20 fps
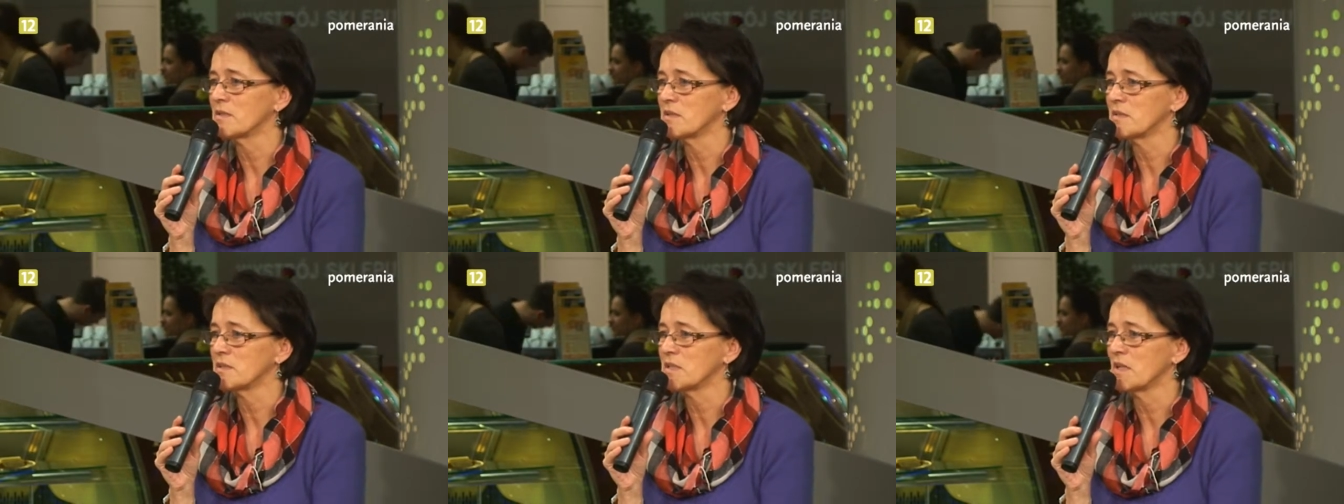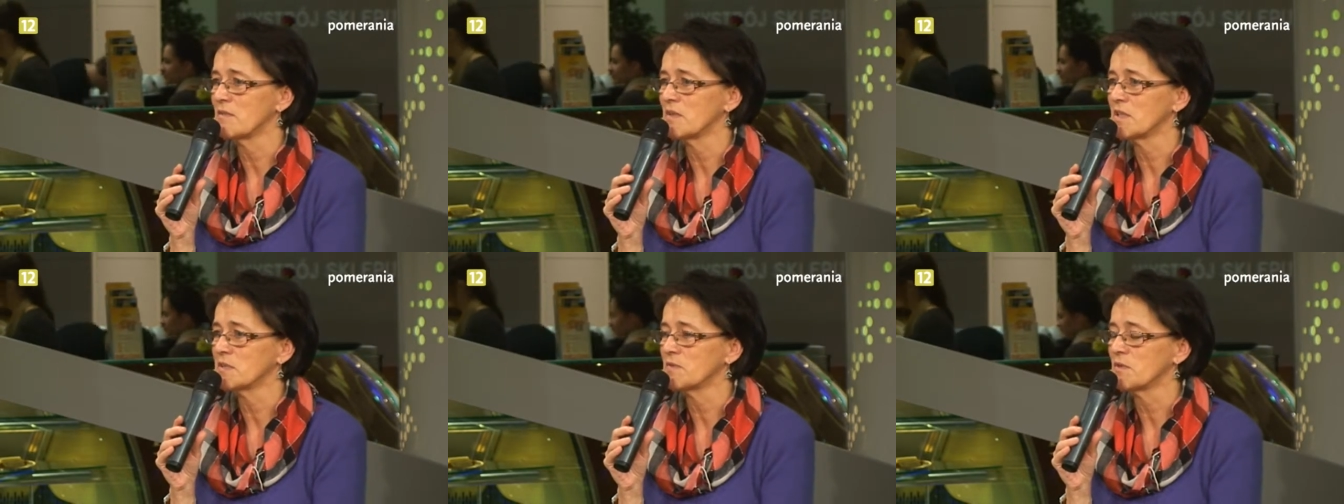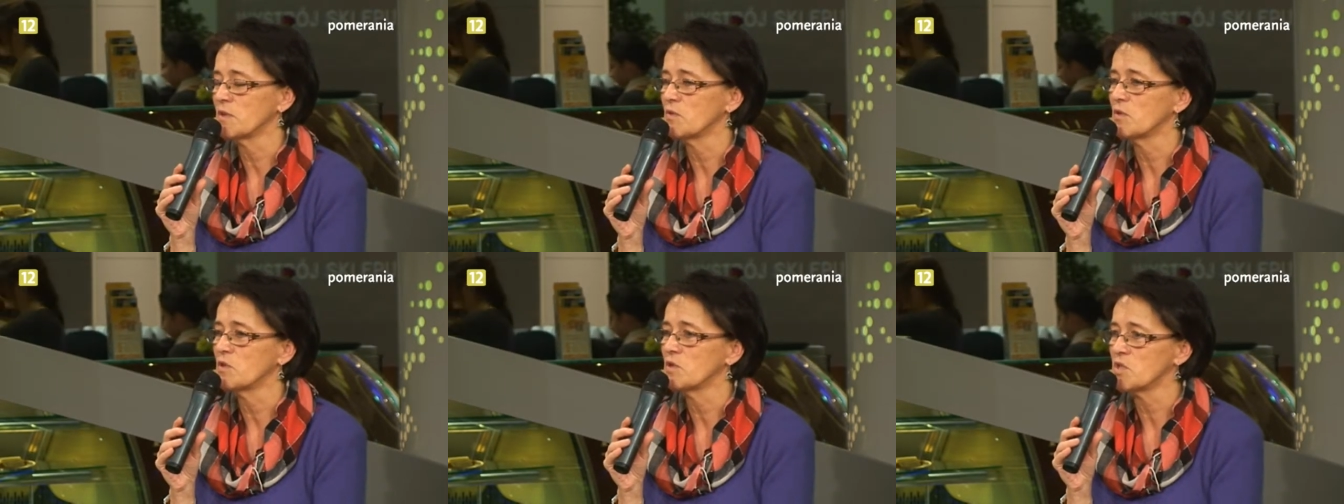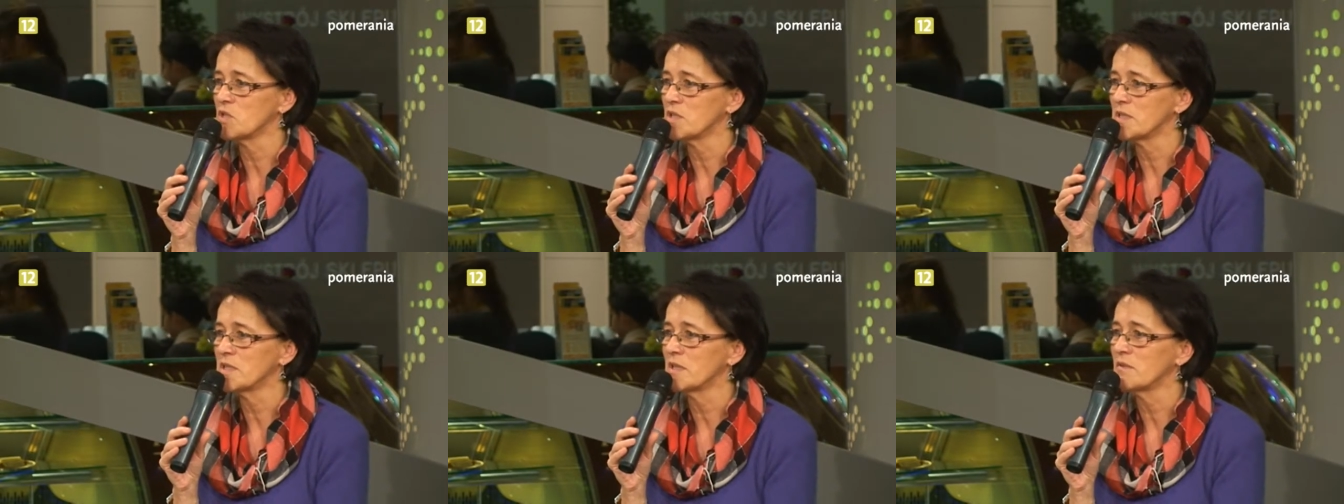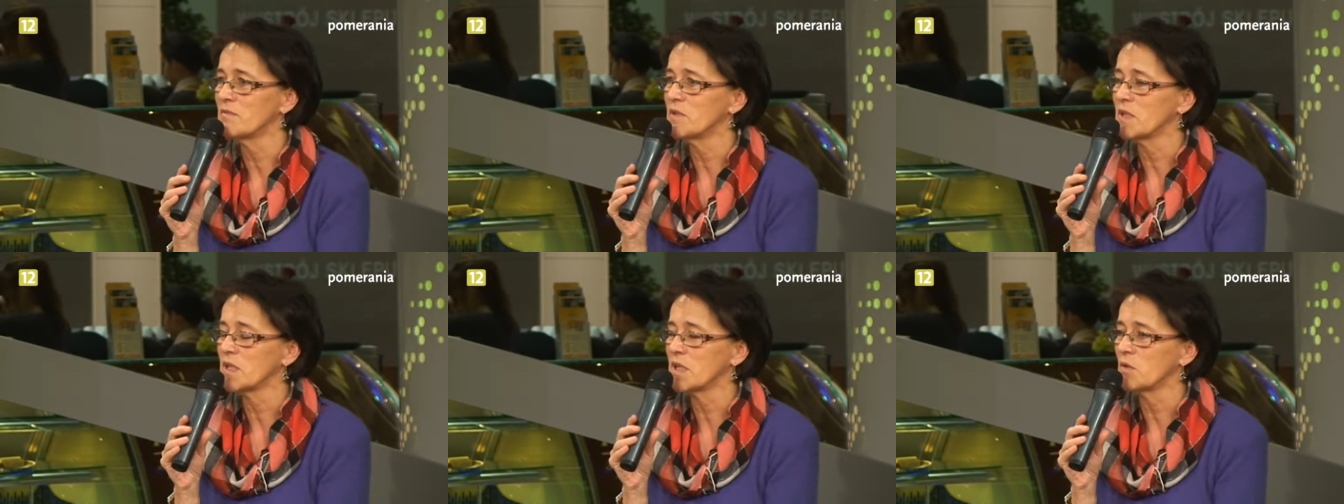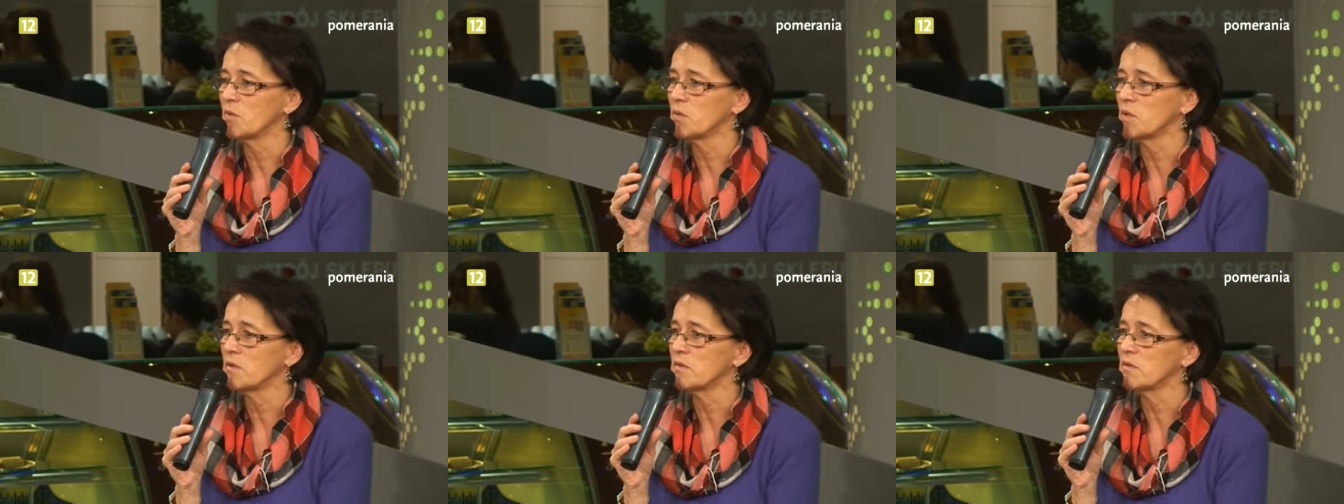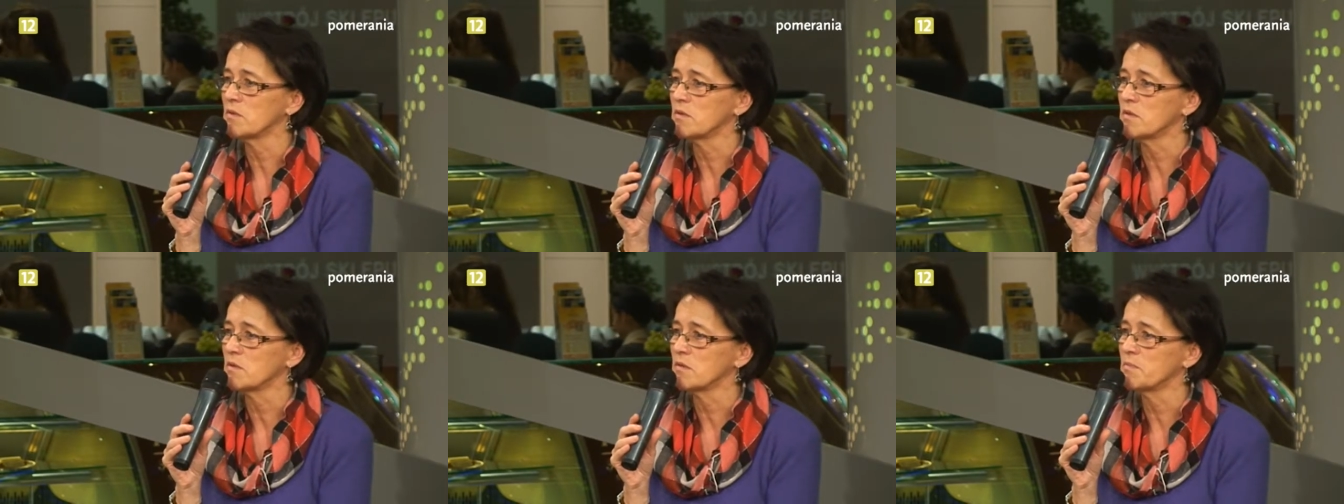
zostawia swoją ojczyznę, wyjechał do, do